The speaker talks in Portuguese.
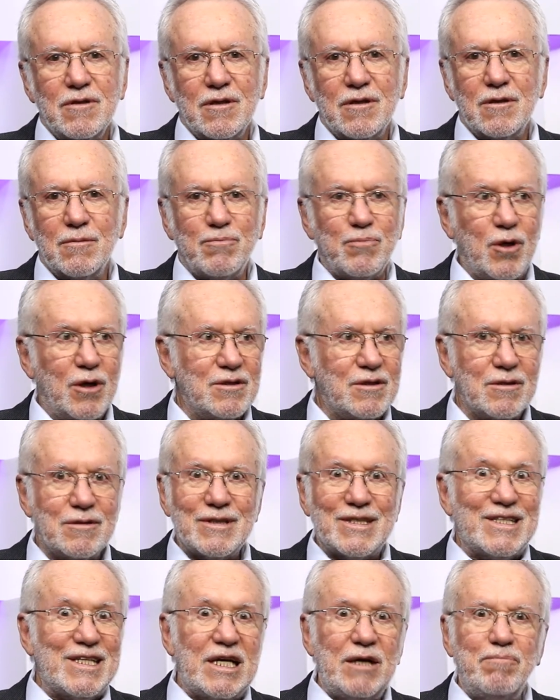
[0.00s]
É, pode
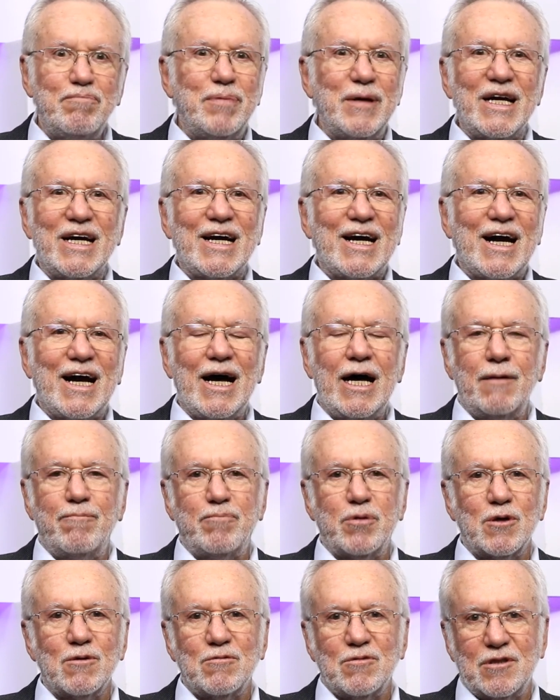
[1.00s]
triplicar a
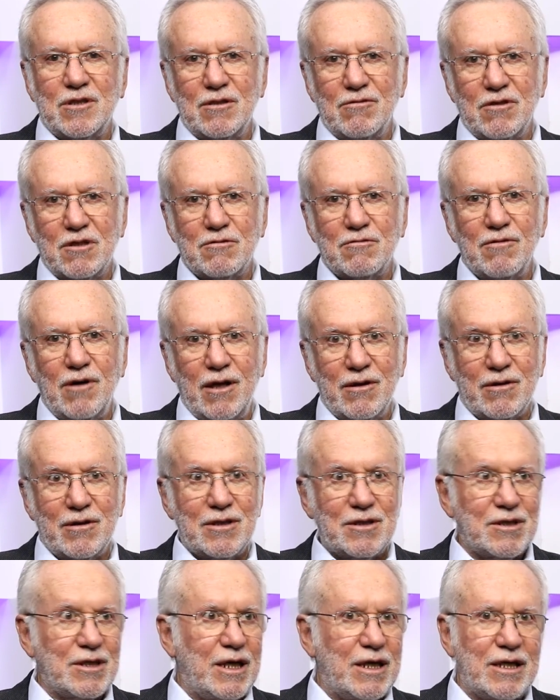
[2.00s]
produção atual,
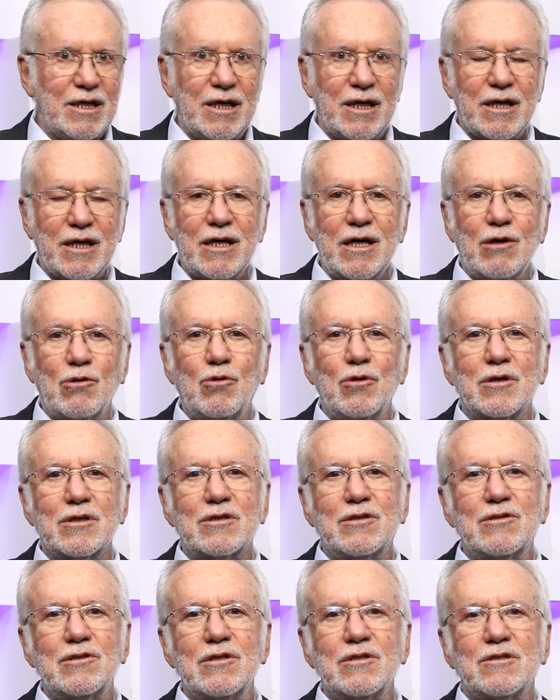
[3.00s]
que já é
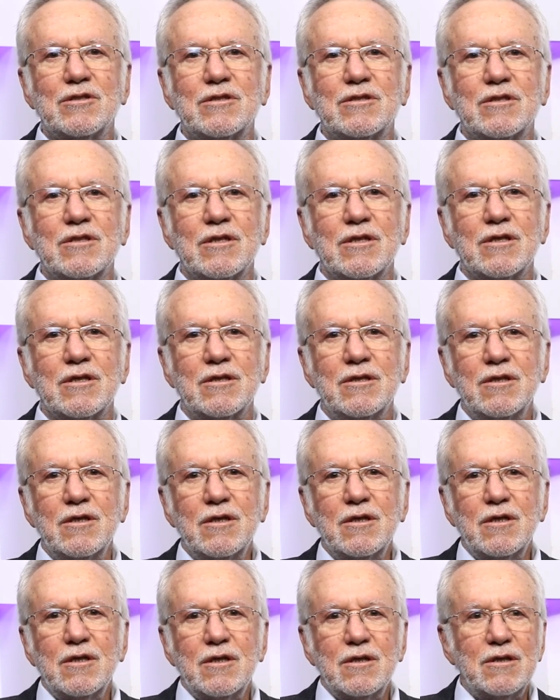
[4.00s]
recordista
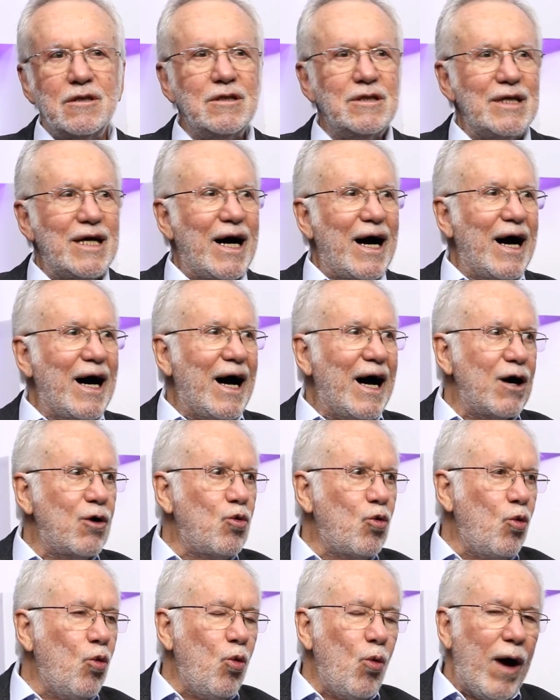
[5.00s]
e
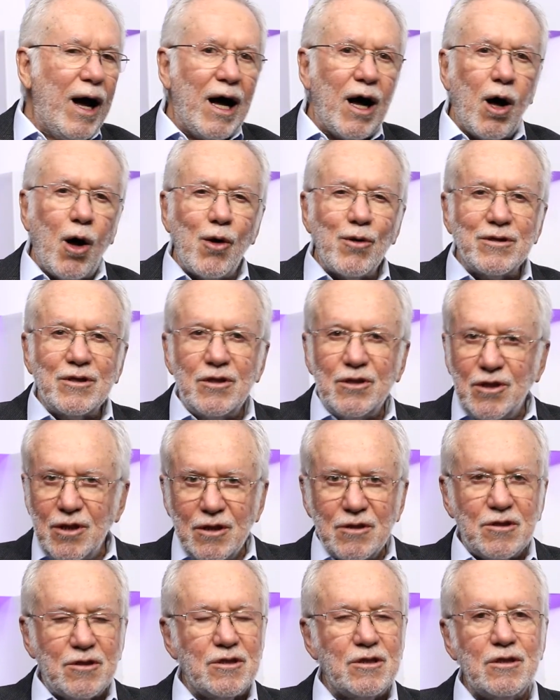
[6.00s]
com
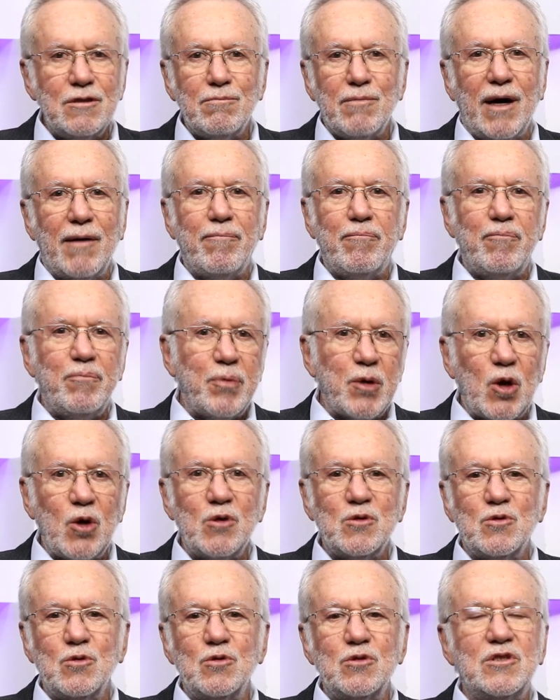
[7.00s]
altíssima
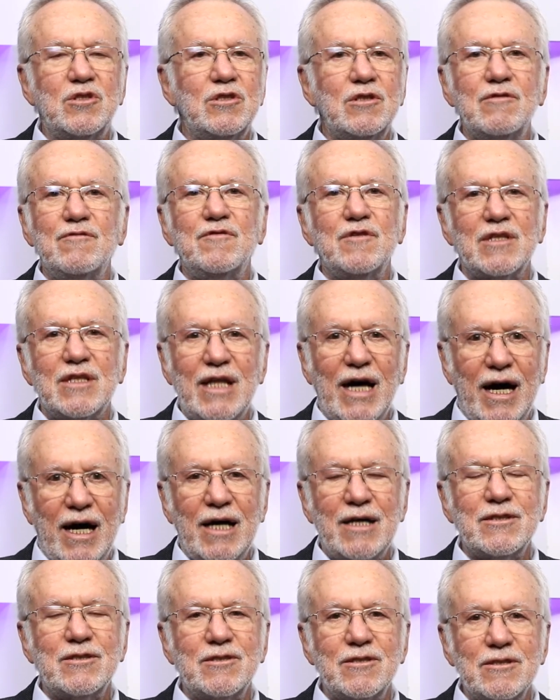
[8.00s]

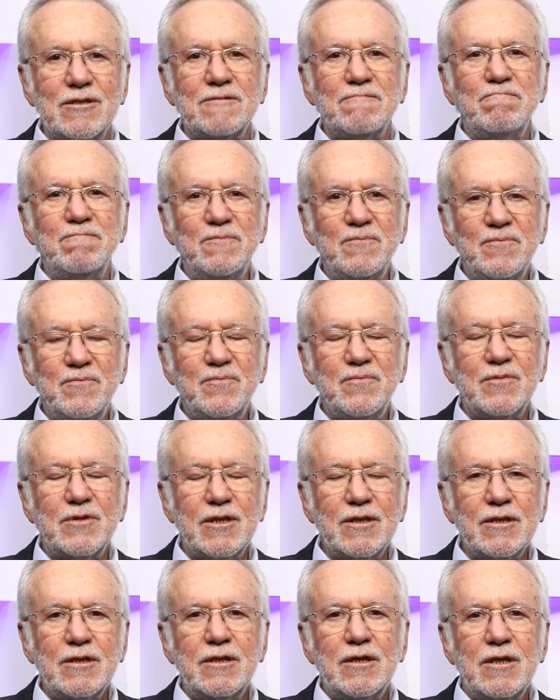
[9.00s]
produtividade.
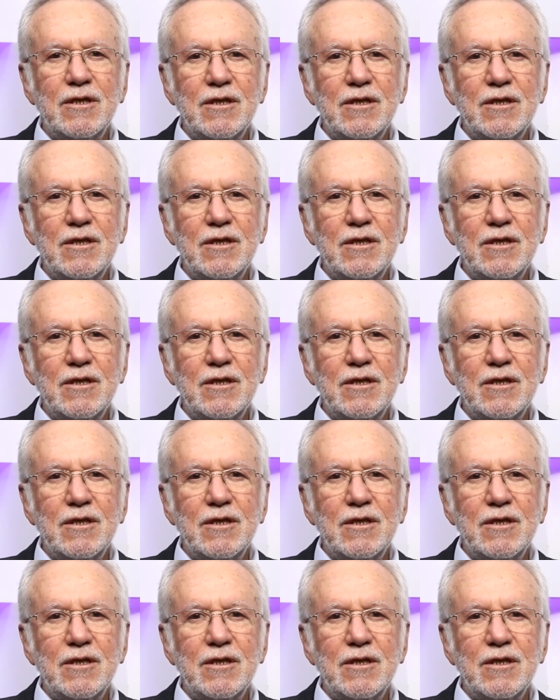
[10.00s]
Né?